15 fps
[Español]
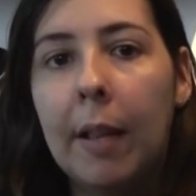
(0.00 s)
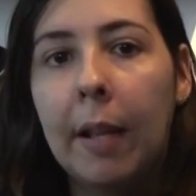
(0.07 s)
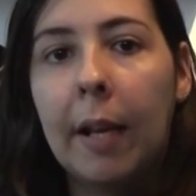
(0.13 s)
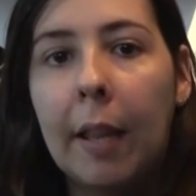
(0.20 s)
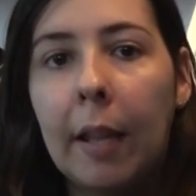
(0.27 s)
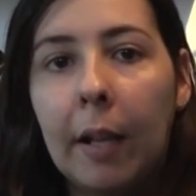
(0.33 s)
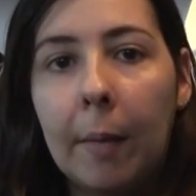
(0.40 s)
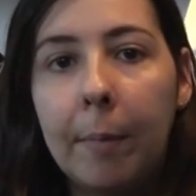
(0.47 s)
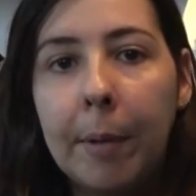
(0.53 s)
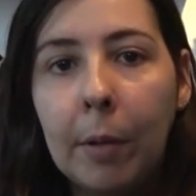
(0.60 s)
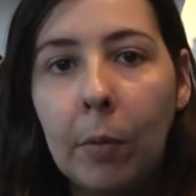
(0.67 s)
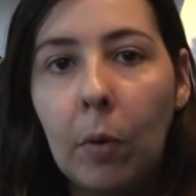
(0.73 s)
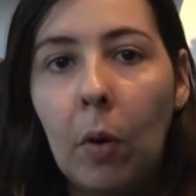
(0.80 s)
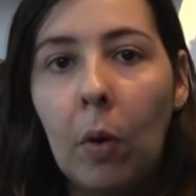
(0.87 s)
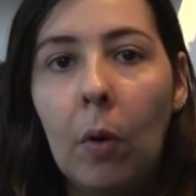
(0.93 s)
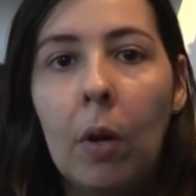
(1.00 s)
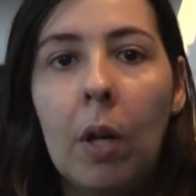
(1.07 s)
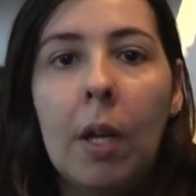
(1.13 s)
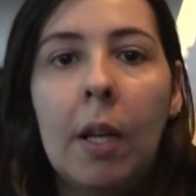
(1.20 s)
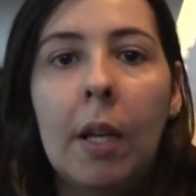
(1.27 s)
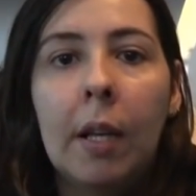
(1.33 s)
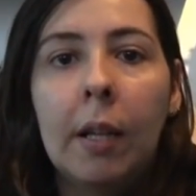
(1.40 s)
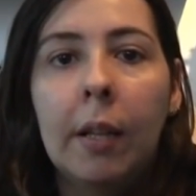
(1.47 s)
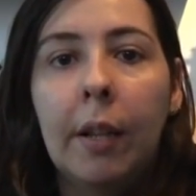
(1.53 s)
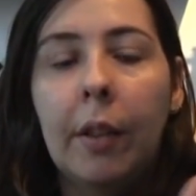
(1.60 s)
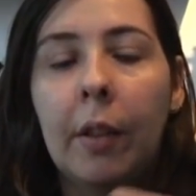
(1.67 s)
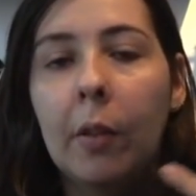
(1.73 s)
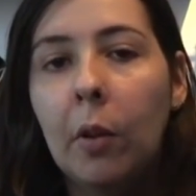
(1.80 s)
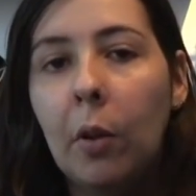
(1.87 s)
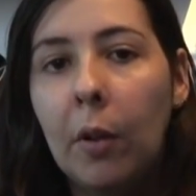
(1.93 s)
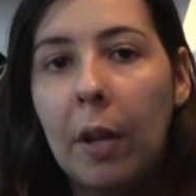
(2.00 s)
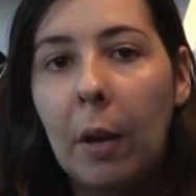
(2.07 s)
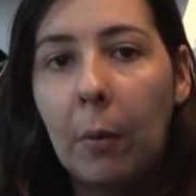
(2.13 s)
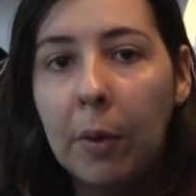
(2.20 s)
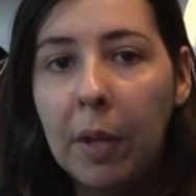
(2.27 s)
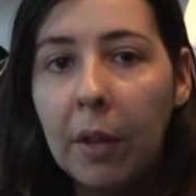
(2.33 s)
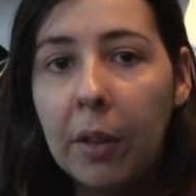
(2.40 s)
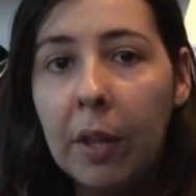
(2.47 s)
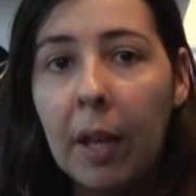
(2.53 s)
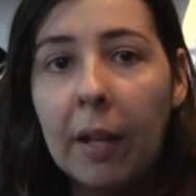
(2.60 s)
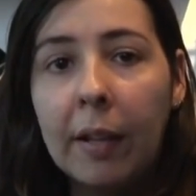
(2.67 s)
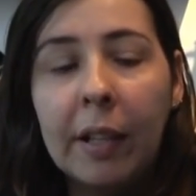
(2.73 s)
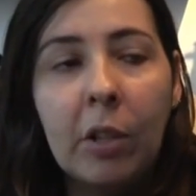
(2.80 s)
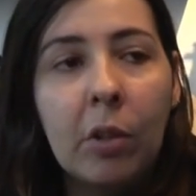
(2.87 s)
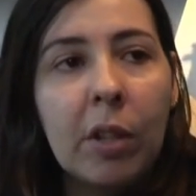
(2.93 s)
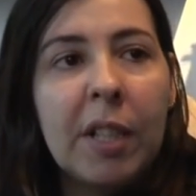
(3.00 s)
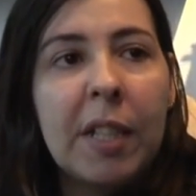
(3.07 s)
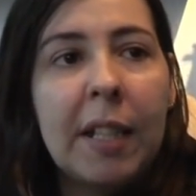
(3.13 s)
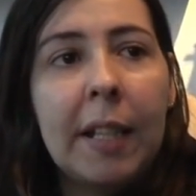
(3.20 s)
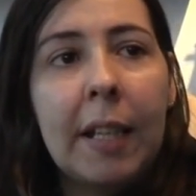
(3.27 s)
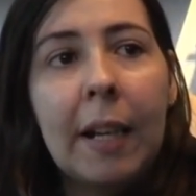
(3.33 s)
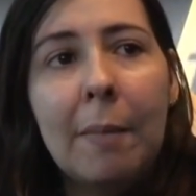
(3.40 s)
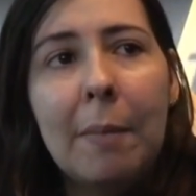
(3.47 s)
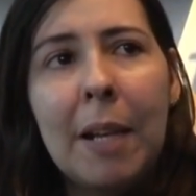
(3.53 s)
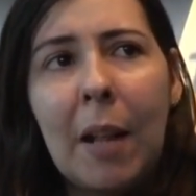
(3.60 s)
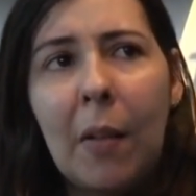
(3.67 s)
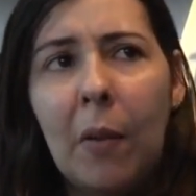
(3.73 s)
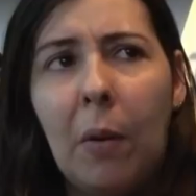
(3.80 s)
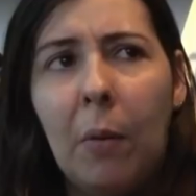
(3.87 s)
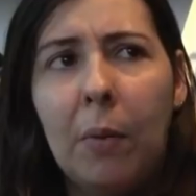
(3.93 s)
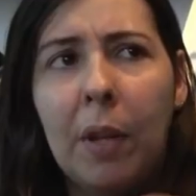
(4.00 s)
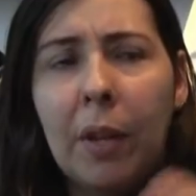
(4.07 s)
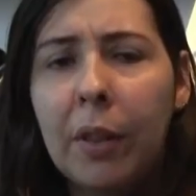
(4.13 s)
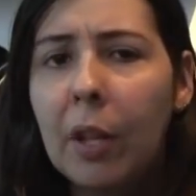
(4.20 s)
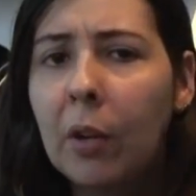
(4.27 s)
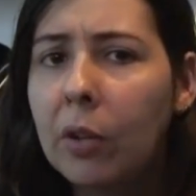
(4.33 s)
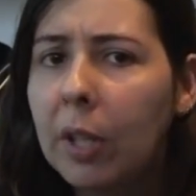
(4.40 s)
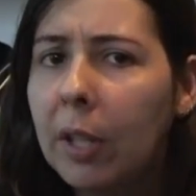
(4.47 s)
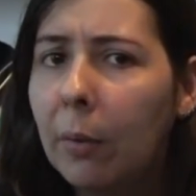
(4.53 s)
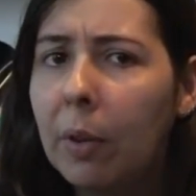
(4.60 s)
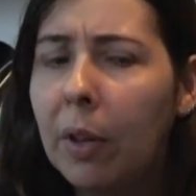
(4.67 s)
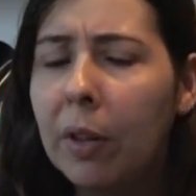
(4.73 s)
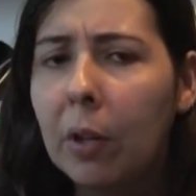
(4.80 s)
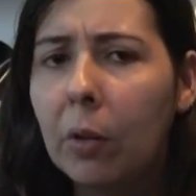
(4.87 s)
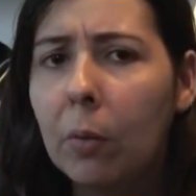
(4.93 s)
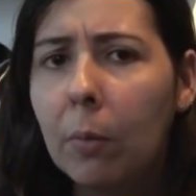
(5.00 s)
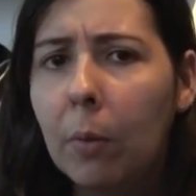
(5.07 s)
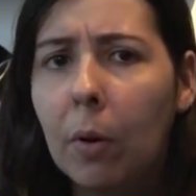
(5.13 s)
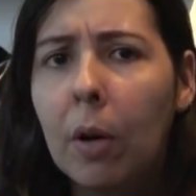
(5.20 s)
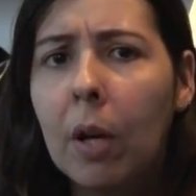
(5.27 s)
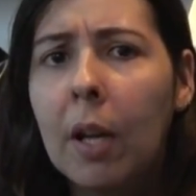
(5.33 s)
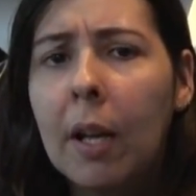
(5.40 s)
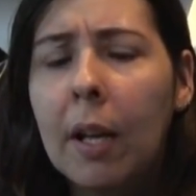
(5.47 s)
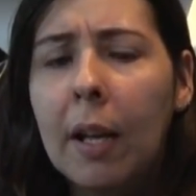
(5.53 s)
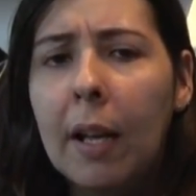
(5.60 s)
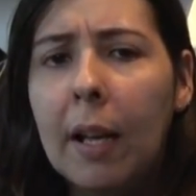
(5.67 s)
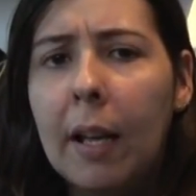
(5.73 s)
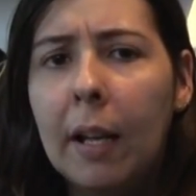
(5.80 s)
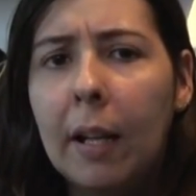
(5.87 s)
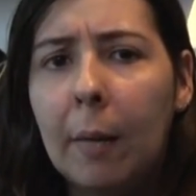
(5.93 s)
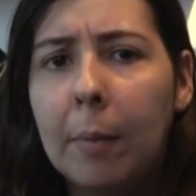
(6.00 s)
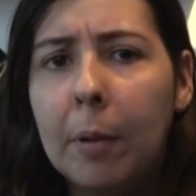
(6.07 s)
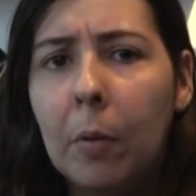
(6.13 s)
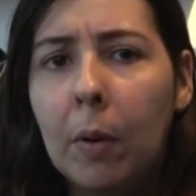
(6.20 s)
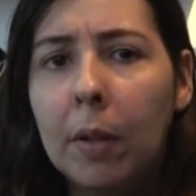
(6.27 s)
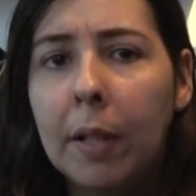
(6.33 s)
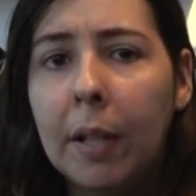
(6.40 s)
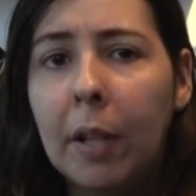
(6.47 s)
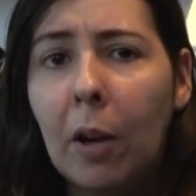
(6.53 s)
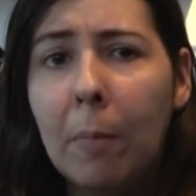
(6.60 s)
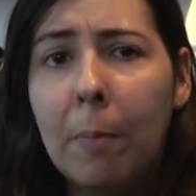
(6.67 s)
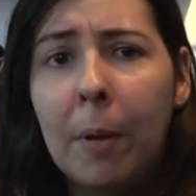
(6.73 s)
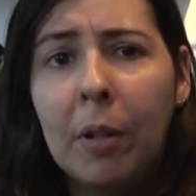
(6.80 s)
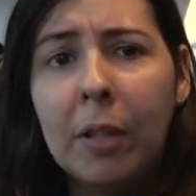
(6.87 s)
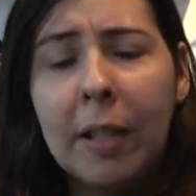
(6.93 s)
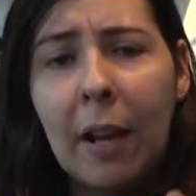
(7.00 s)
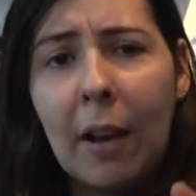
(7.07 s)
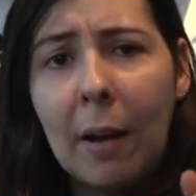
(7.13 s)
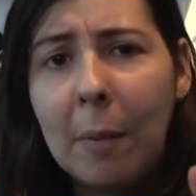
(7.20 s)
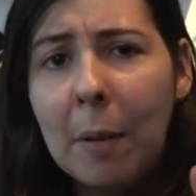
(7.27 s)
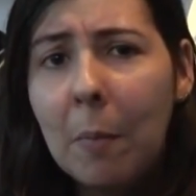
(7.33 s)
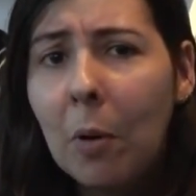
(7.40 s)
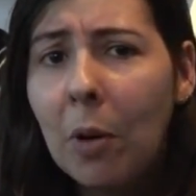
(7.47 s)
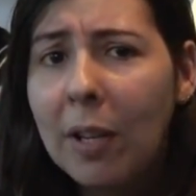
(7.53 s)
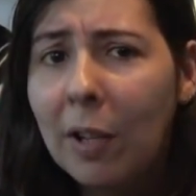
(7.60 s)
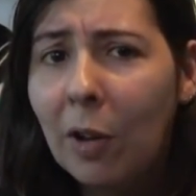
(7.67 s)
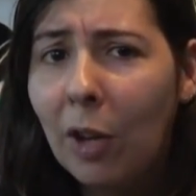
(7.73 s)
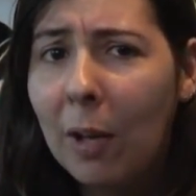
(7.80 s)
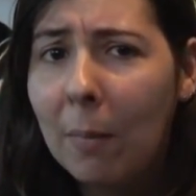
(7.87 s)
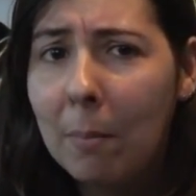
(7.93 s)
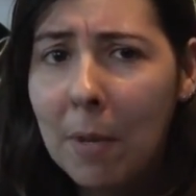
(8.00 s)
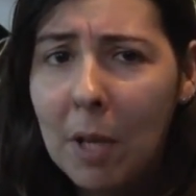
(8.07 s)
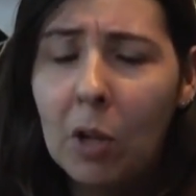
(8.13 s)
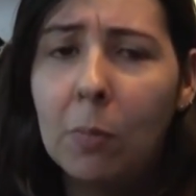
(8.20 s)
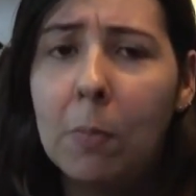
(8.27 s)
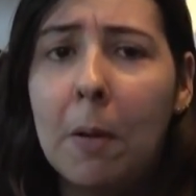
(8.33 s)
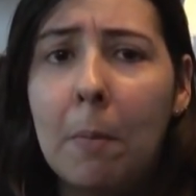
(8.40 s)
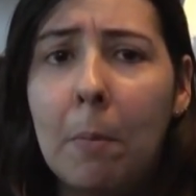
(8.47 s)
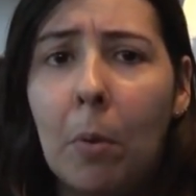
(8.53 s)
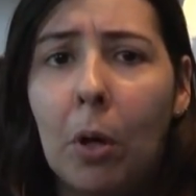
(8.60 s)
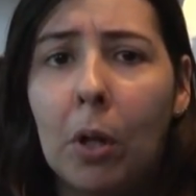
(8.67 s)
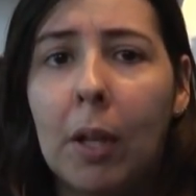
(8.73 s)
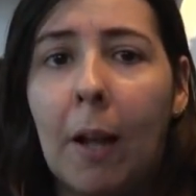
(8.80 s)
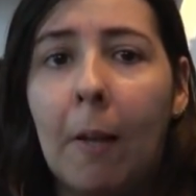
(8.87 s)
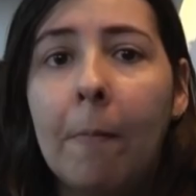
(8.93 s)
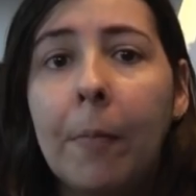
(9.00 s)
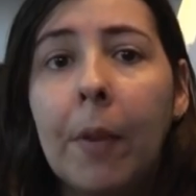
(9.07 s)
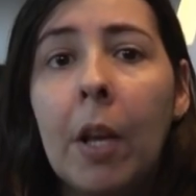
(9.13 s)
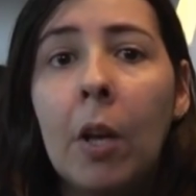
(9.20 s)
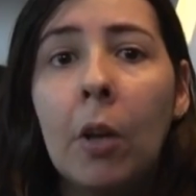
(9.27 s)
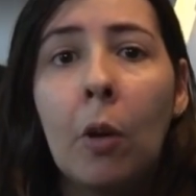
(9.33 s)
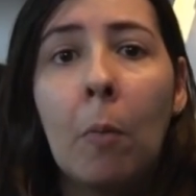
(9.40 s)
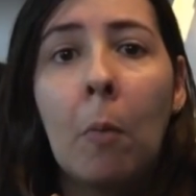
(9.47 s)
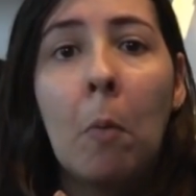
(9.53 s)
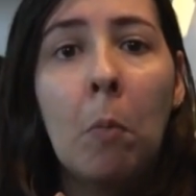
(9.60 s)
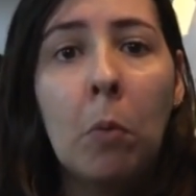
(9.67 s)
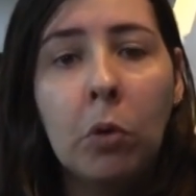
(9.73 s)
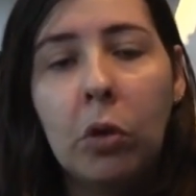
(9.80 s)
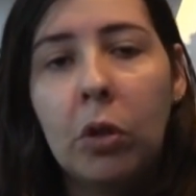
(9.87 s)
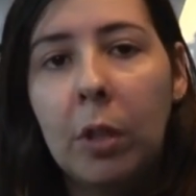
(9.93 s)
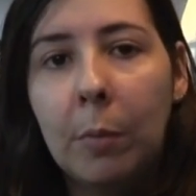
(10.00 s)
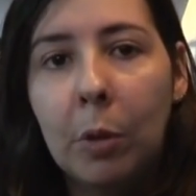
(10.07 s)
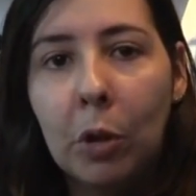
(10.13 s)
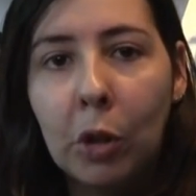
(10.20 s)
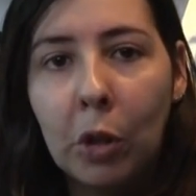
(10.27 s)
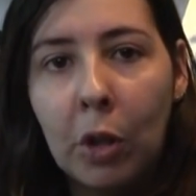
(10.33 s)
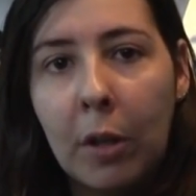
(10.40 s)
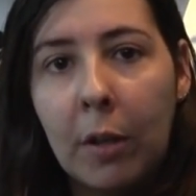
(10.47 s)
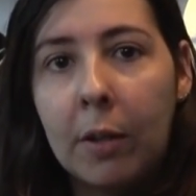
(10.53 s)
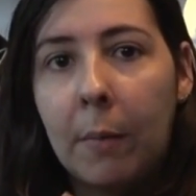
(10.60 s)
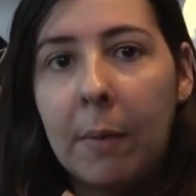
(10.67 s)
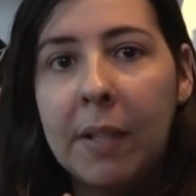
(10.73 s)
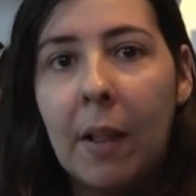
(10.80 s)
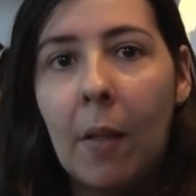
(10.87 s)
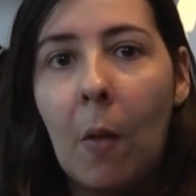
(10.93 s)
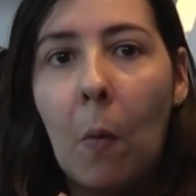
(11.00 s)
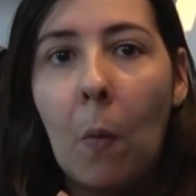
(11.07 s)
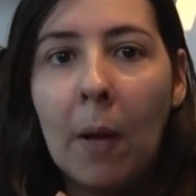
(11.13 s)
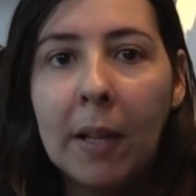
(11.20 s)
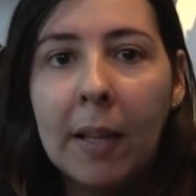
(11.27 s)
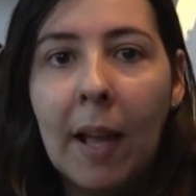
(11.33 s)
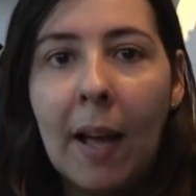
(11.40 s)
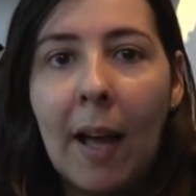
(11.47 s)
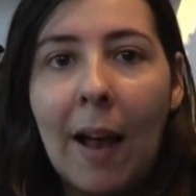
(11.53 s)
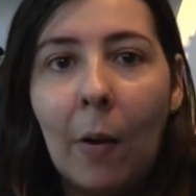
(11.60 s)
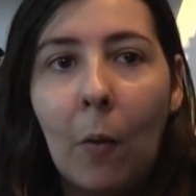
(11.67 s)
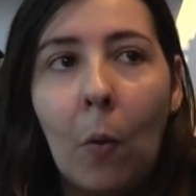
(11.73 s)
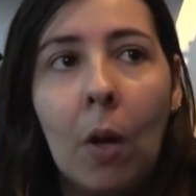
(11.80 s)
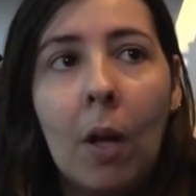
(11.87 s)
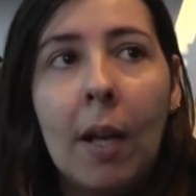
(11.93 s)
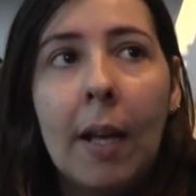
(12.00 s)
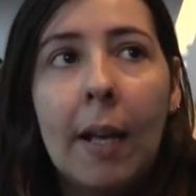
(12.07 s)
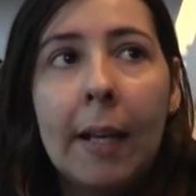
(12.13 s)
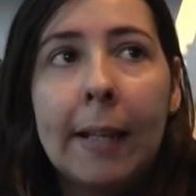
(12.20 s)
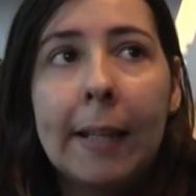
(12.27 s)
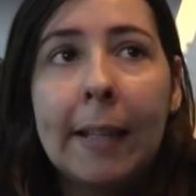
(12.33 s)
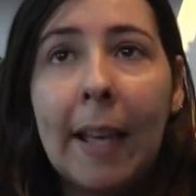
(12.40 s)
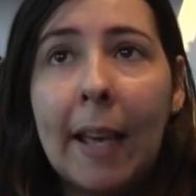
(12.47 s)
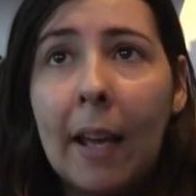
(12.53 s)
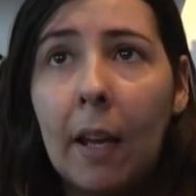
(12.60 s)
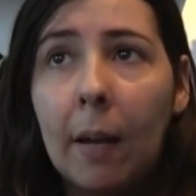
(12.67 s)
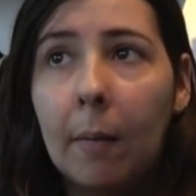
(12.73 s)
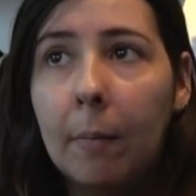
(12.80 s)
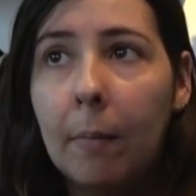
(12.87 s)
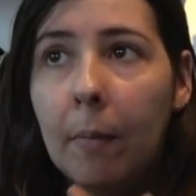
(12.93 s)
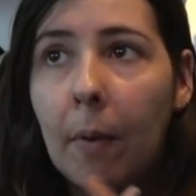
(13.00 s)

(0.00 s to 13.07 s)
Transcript: De cada capítulo, diciendo lo de la audiencia. De hecho, ni siquiera he mirado la audiencia, no sé qué audiencia tuvo el capítulo anterior, pero es que ahora mismo es lo que menos me importa como muchos de vosotros ya os habéis dado cuenta, algo que